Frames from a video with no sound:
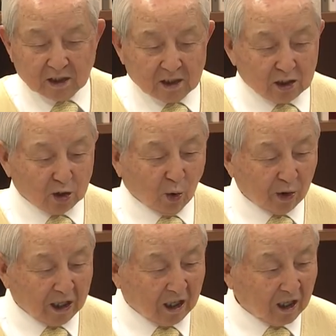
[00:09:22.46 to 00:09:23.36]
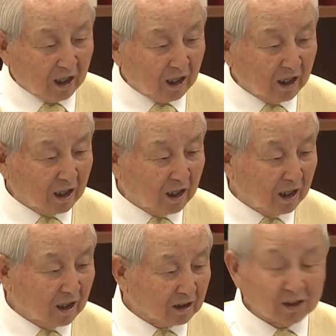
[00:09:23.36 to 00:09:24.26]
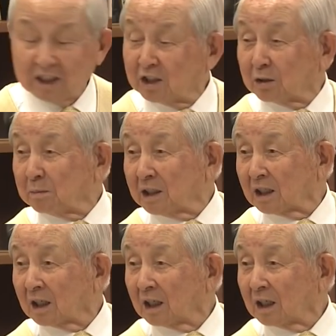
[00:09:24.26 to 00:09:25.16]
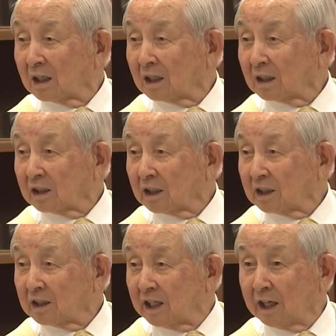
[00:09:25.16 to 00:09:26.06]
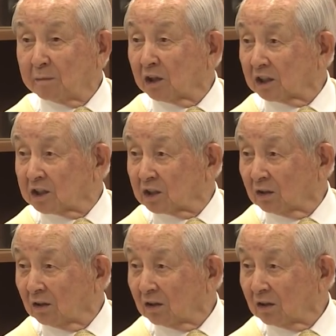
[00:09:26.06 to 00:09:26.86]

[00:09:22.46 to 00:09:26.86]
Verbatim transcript: 이 소양, 소양 씨. 그 이름이 네. 예명이죠?